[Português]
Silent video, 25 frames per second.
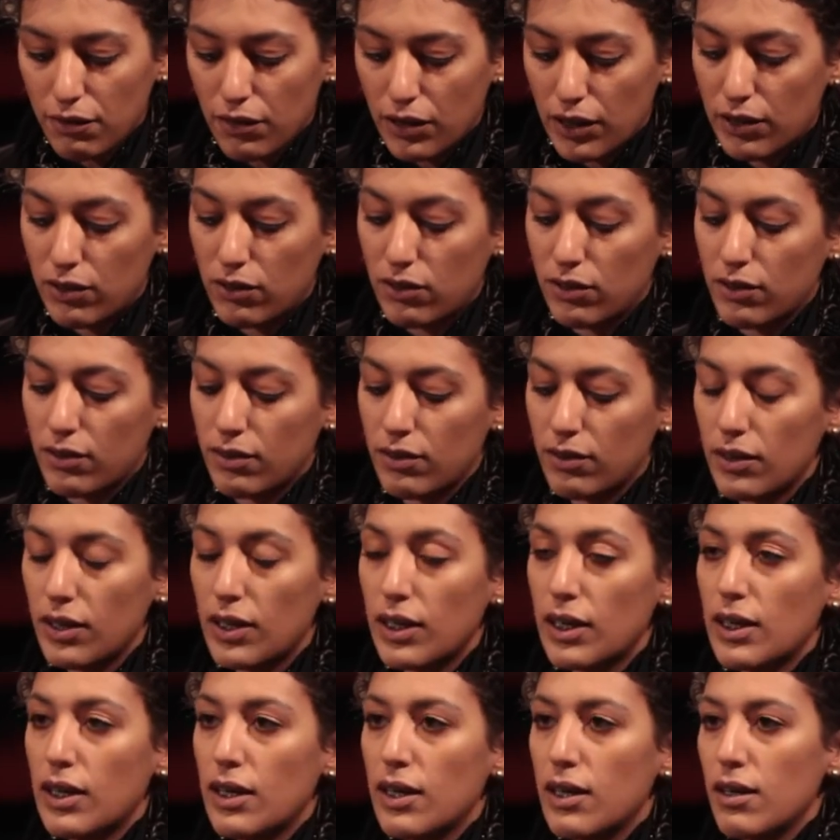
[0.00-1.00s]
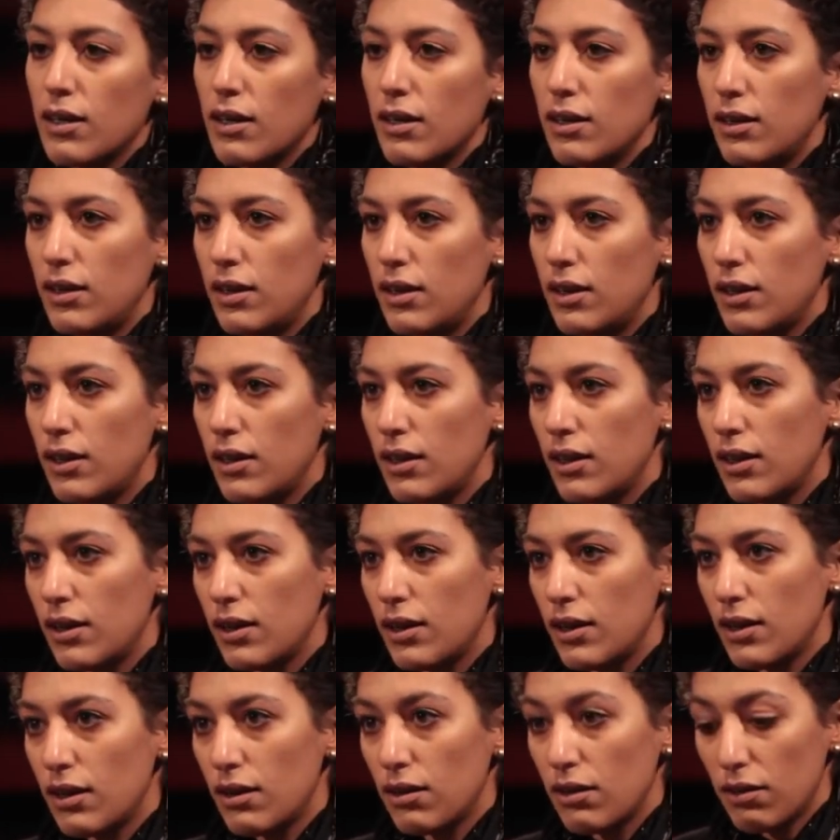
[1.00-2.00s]
fora disso.
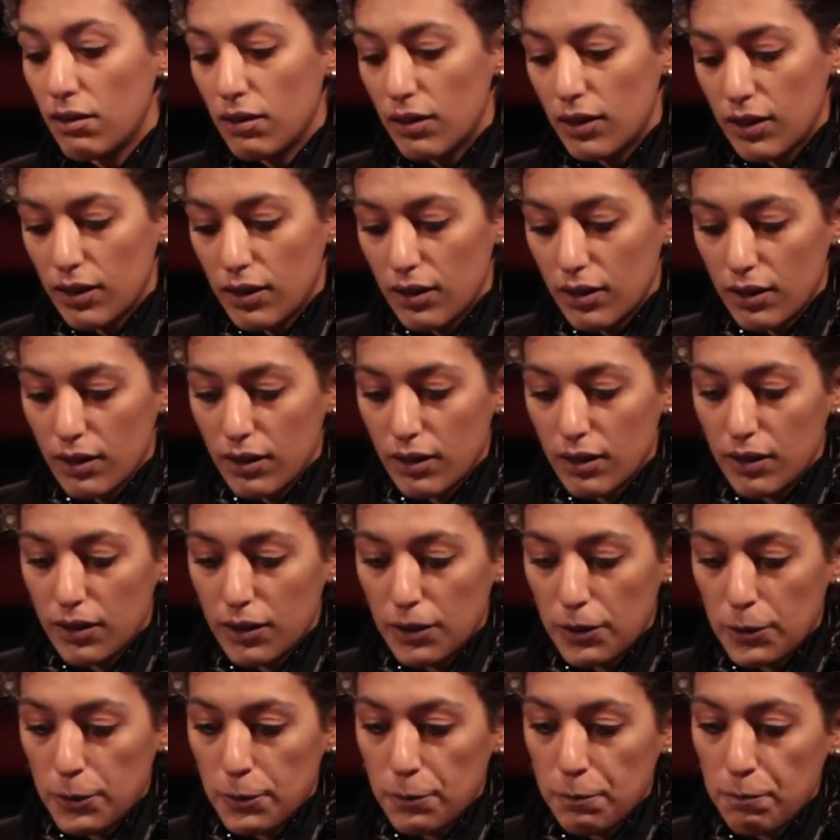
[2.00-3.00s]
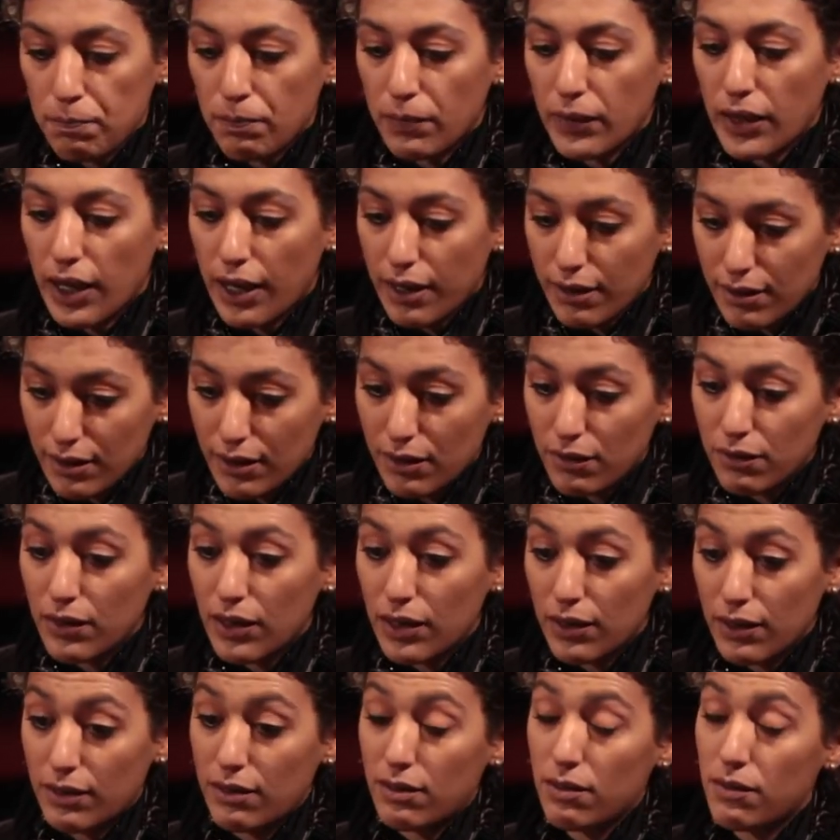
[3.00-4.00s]
E uh, essa,
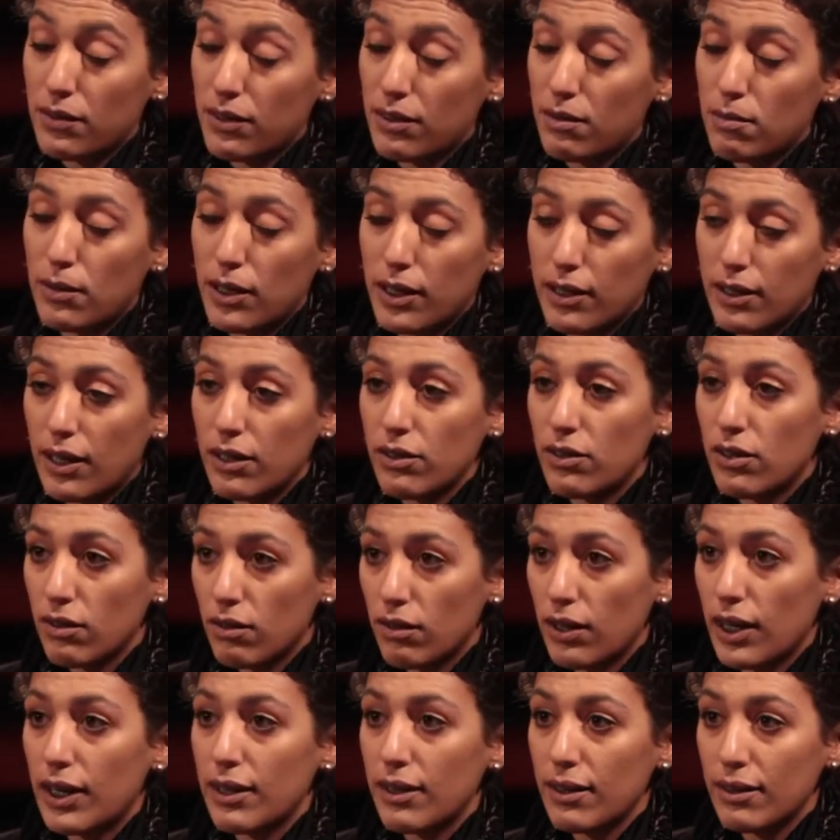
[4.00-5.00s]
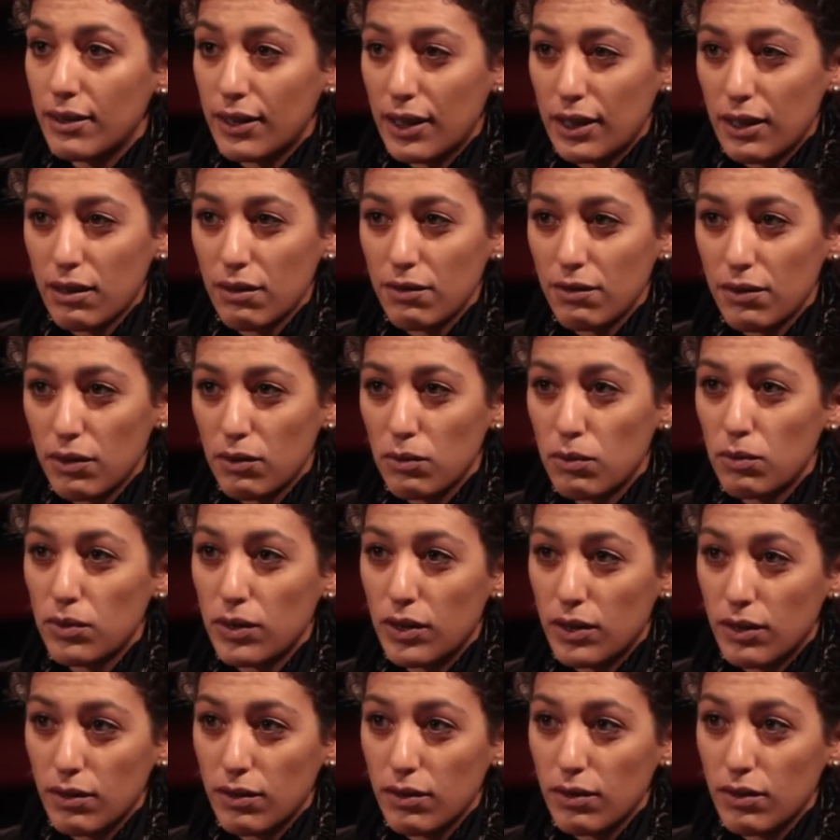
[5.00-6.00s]
essa visibilidade regulada tem a ver com
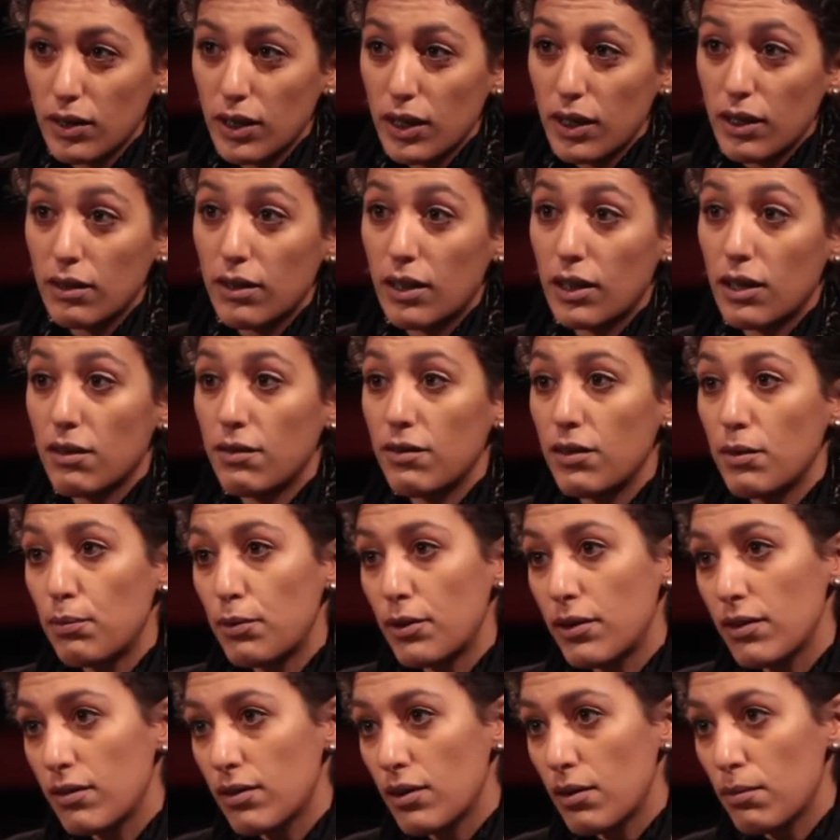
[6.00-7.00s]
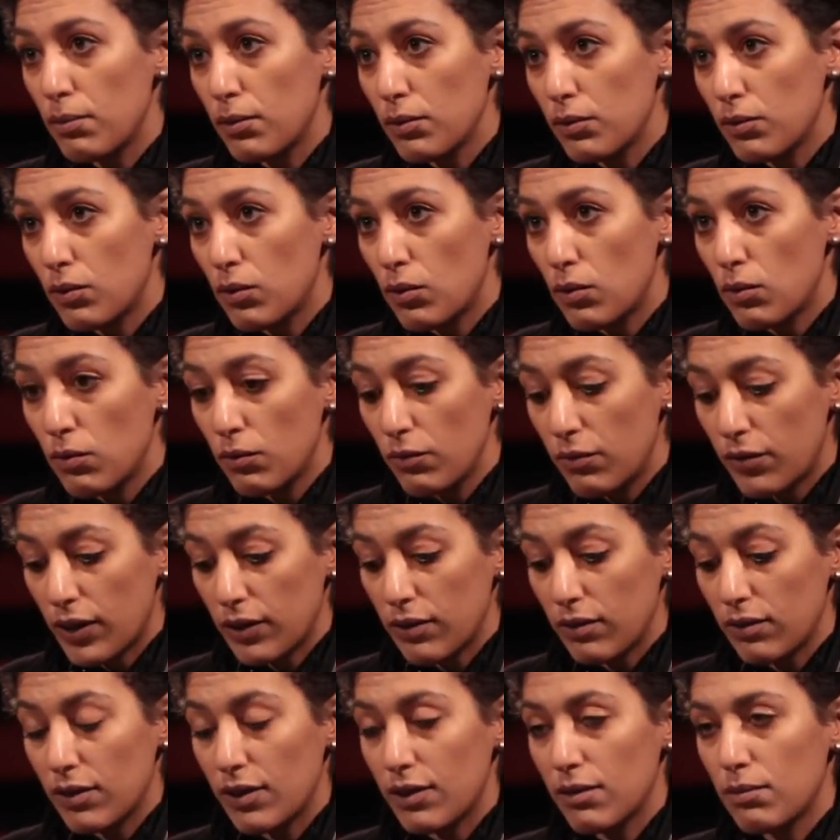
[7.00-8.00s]
isso, tem a ver, por exemplo, com o
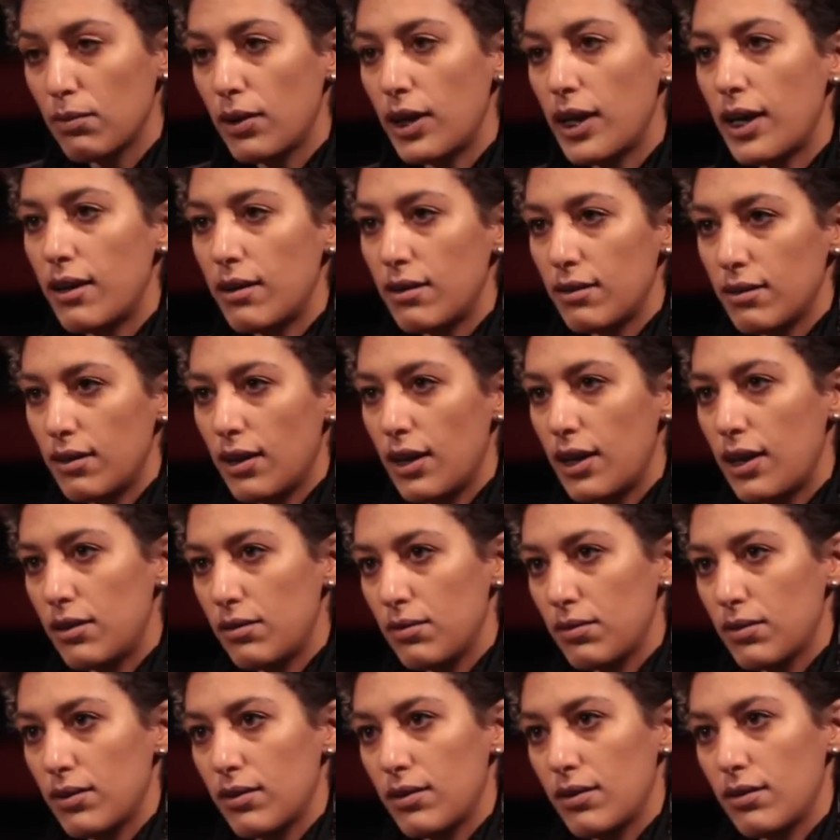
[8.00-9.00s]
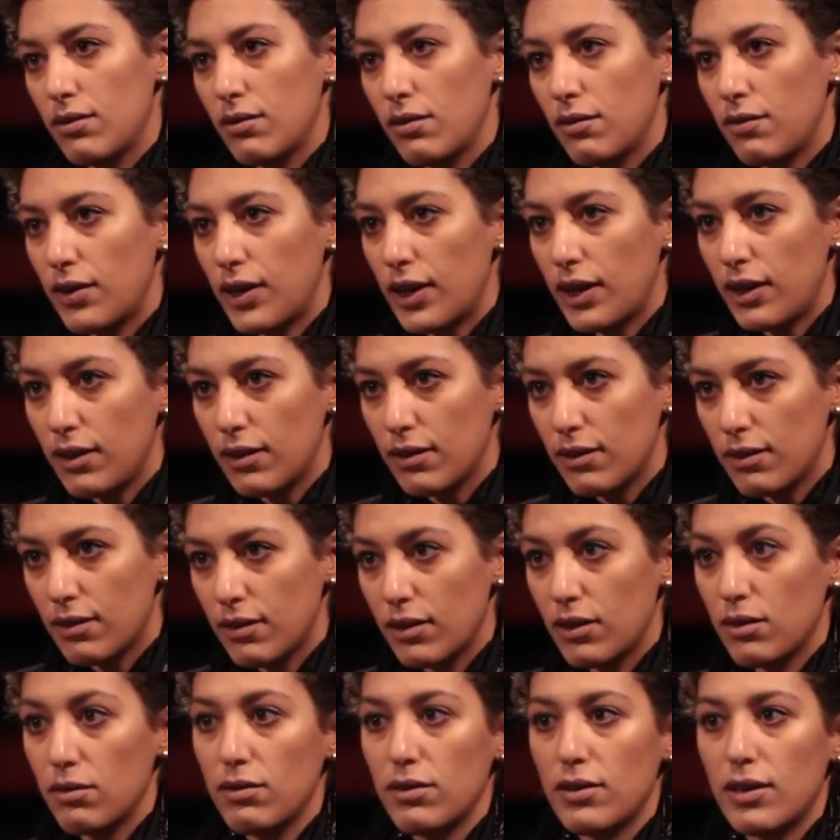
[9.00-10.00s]
fato das mulheres lésbicas das novelas não